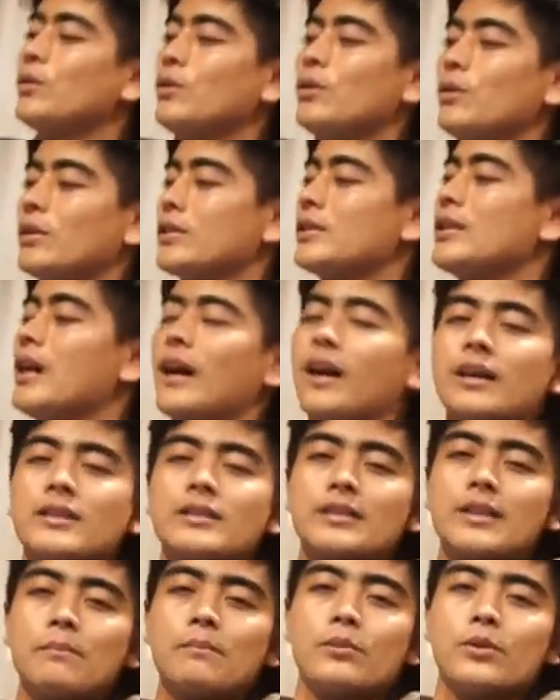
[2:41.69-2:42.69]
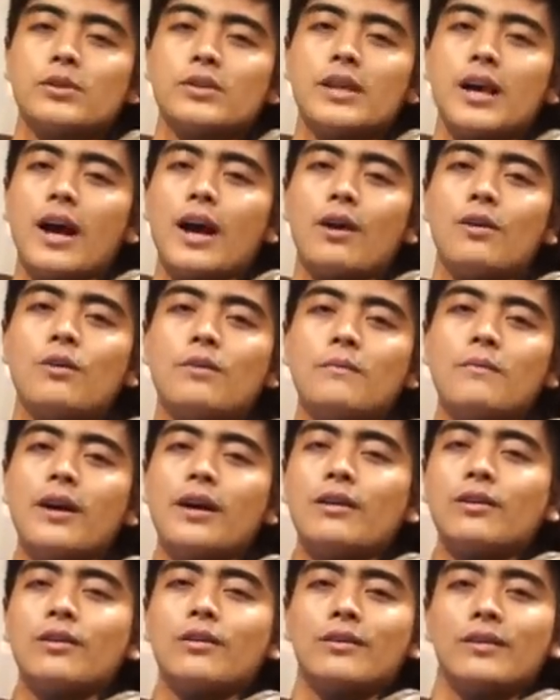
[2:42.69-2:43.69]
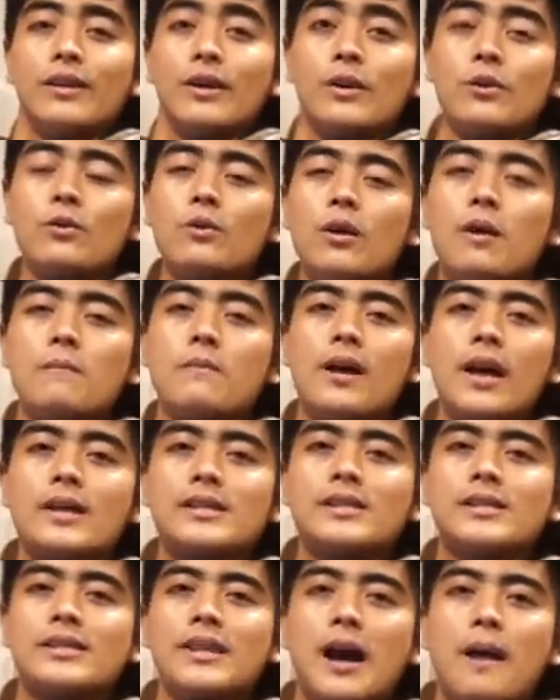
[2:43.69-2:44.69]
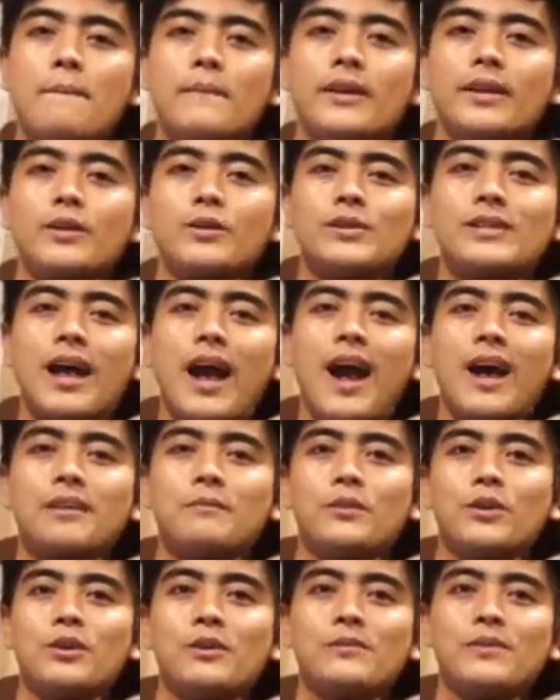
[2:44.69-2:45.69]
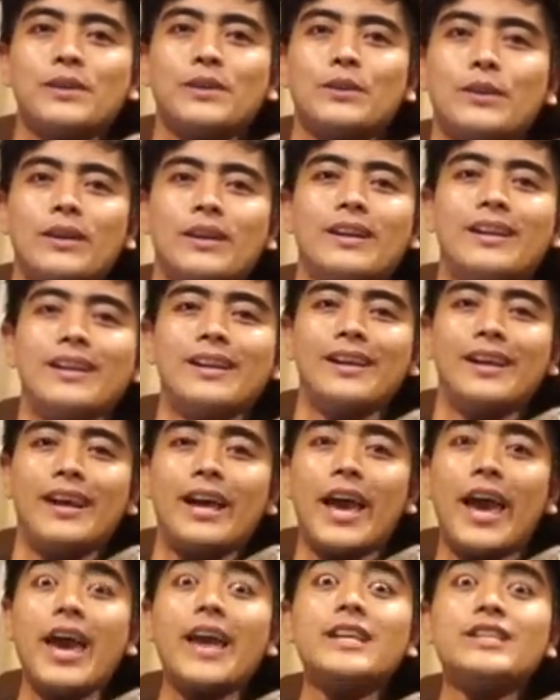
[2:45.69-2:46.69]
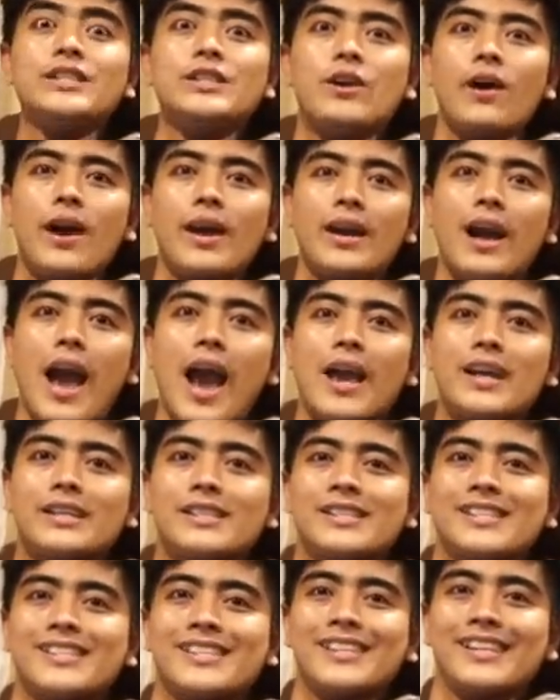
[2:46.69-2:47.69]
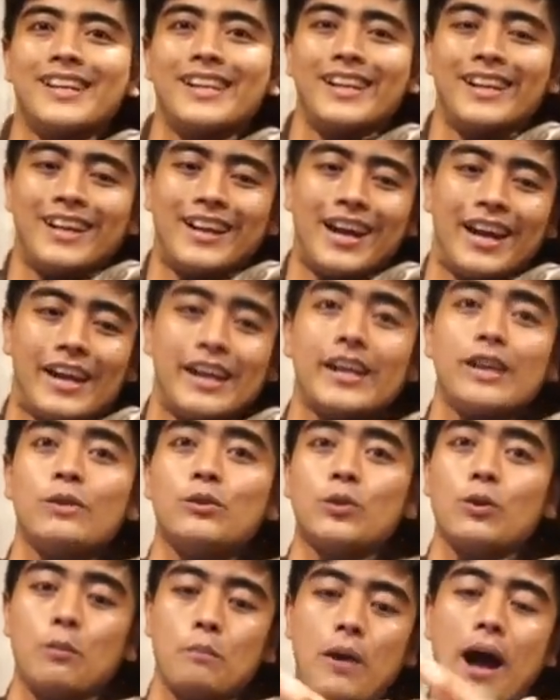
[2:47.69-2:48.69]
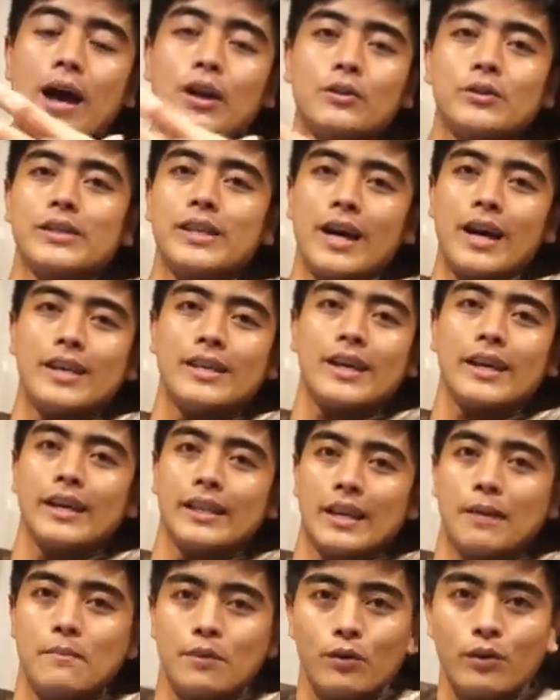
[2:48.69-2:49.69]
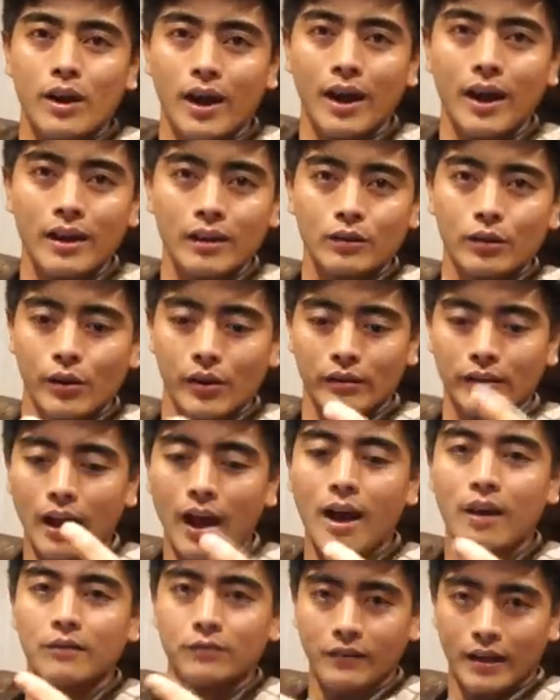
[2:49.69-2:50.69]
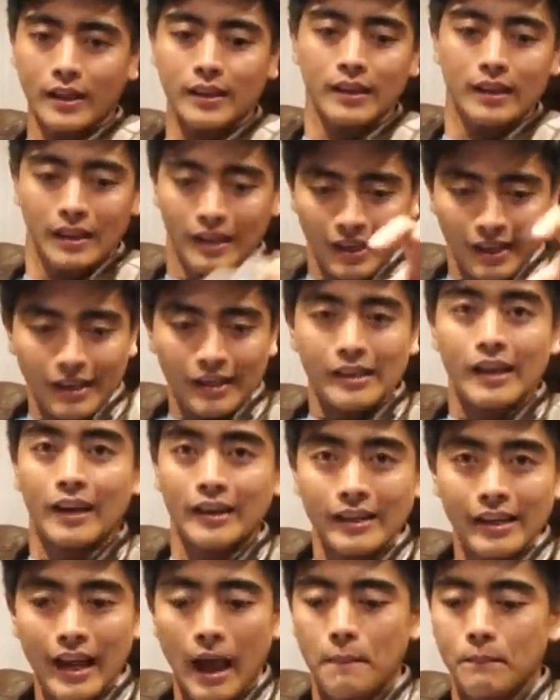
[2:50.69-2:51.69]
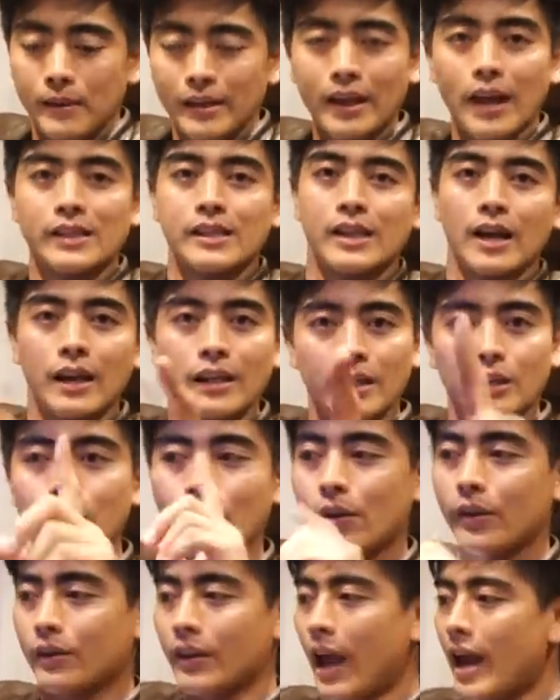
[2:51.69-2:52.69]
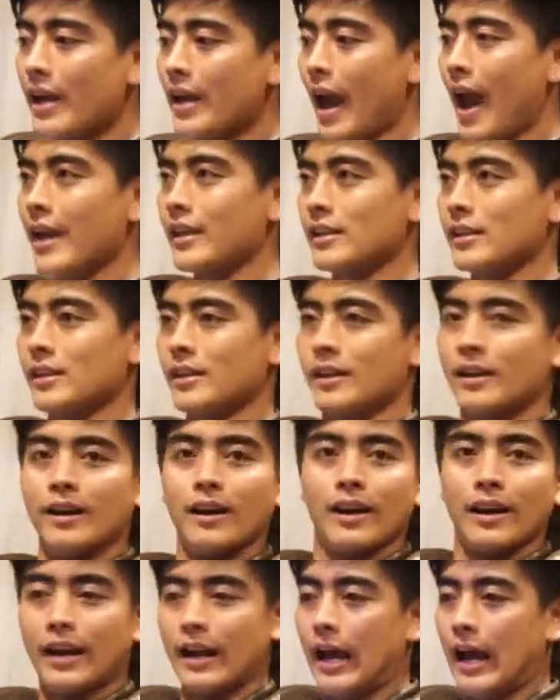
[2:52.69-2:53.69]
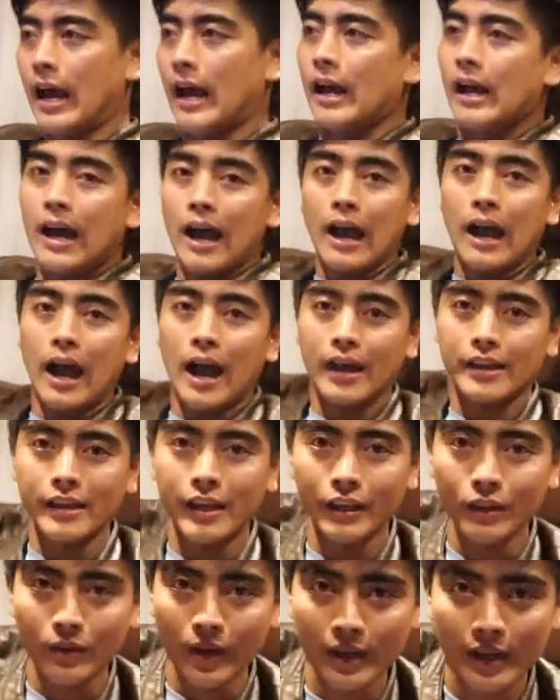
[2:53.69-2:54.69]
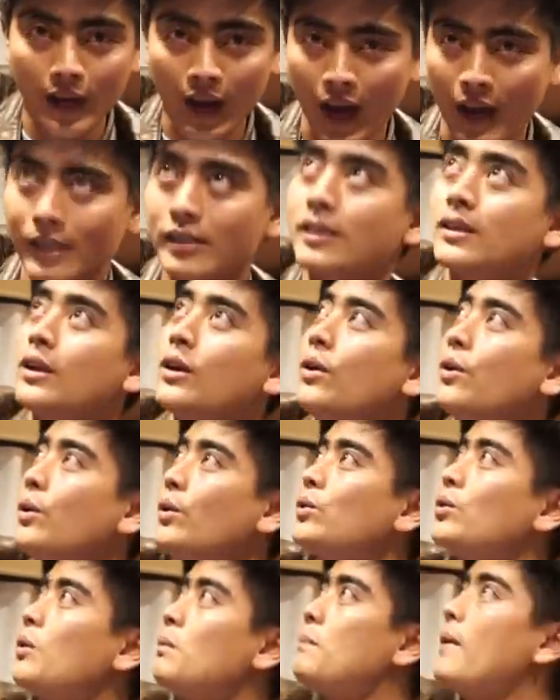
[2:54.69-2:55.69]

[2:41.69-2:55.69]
duduk jarak tempuh jauh mau 12 jam itu sangat betul-betul enjoy guys nah ini untuk bangkunya aja kita menggunakan Toyota Alphard yang diaplikasikan di Toyota IS nah nggak hanya itu aja guys untuk